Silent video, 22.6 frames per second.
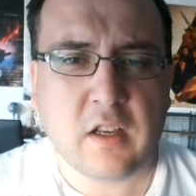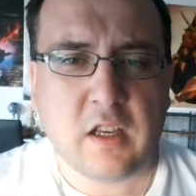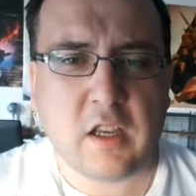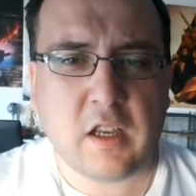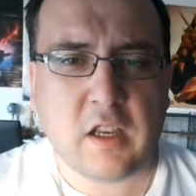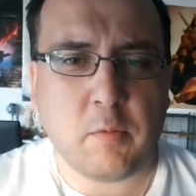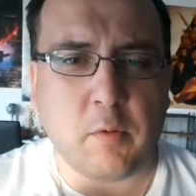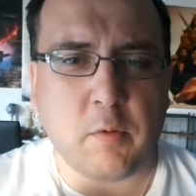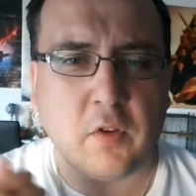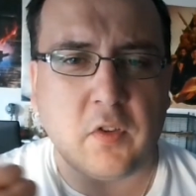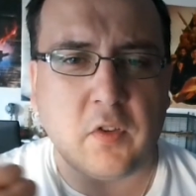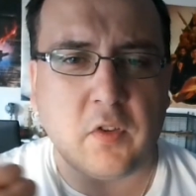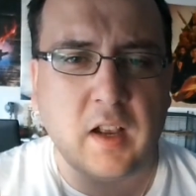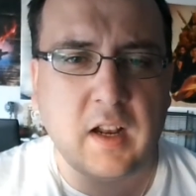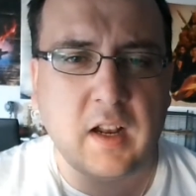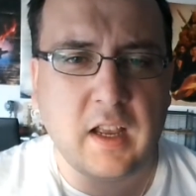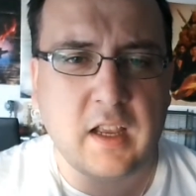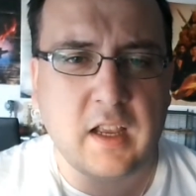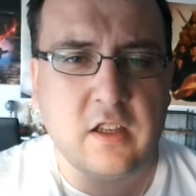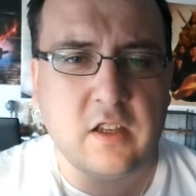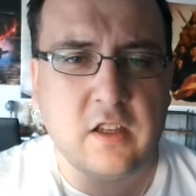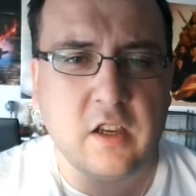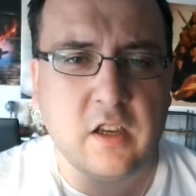Et pensez à
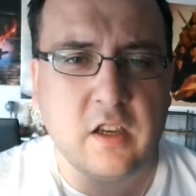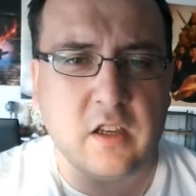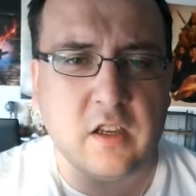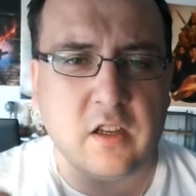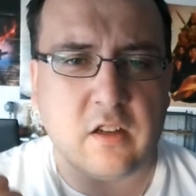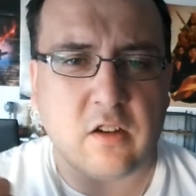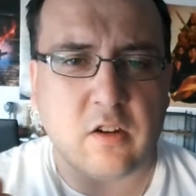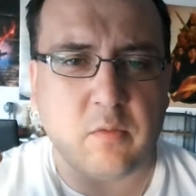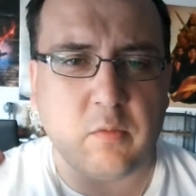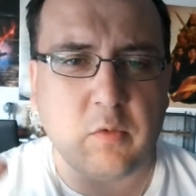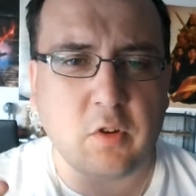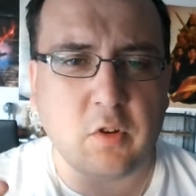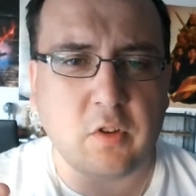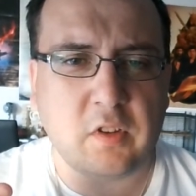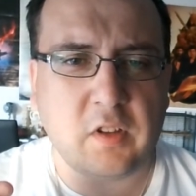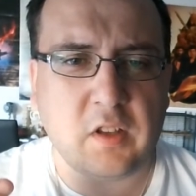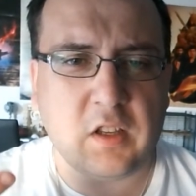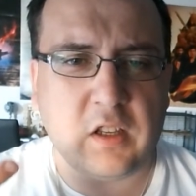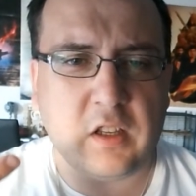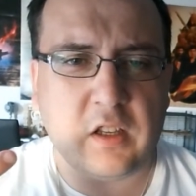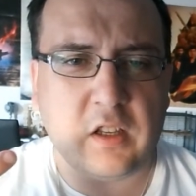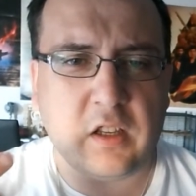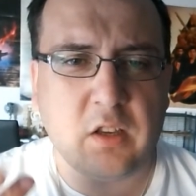liker,
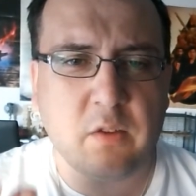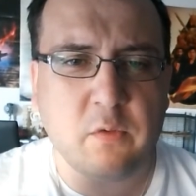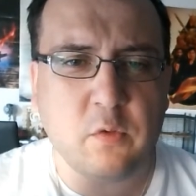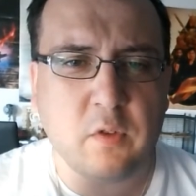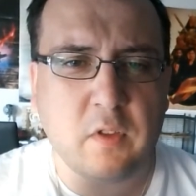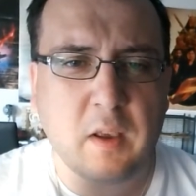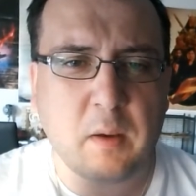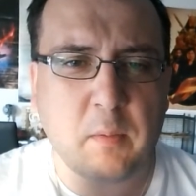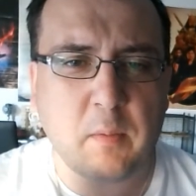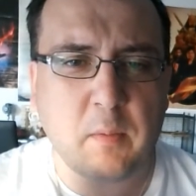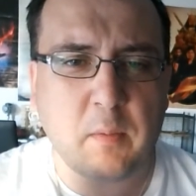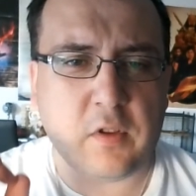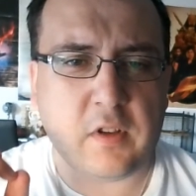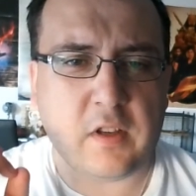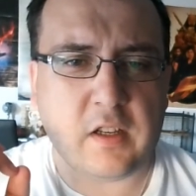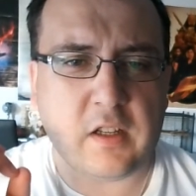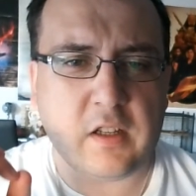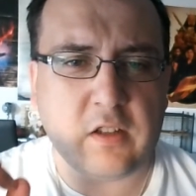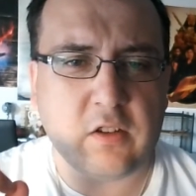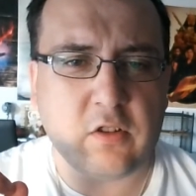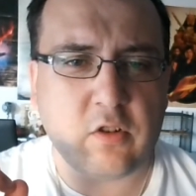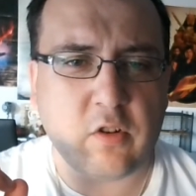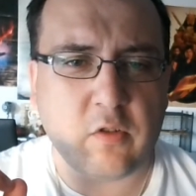commenter et vous
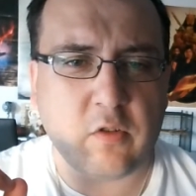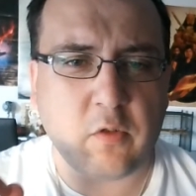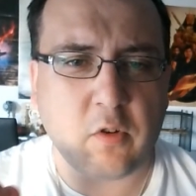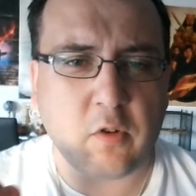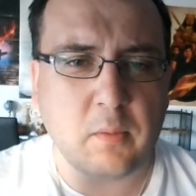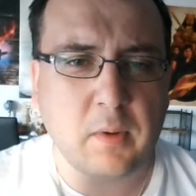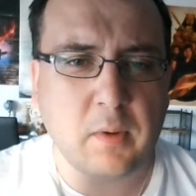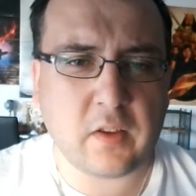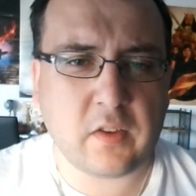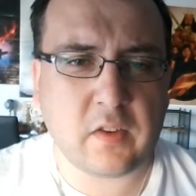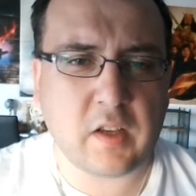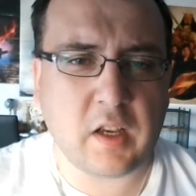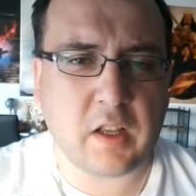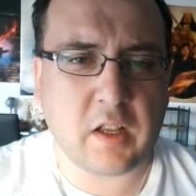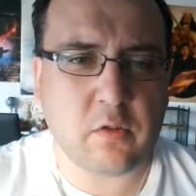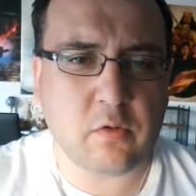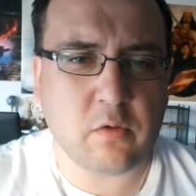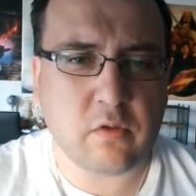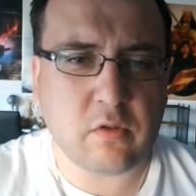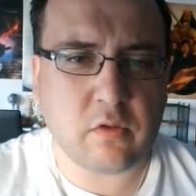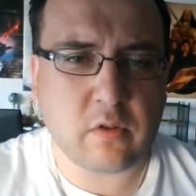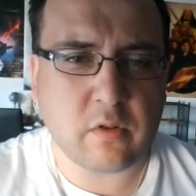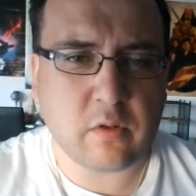abonner. Je vous remercie à
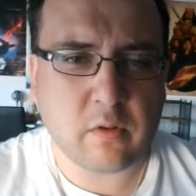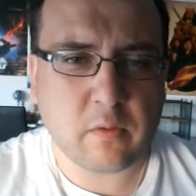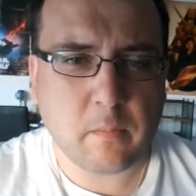tous.